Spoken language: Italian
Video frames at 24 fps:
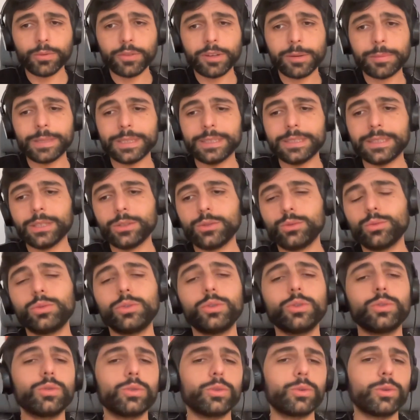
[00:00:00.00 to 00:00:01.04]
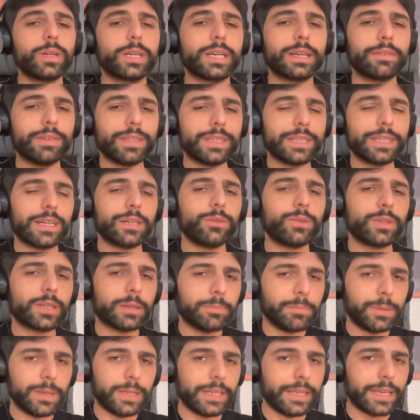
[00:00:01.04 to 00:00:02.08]
Poi ovviamente tutti coloro che vedranno i
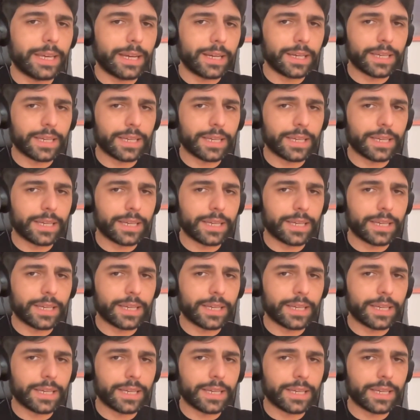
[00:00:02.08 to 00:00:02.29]
replay,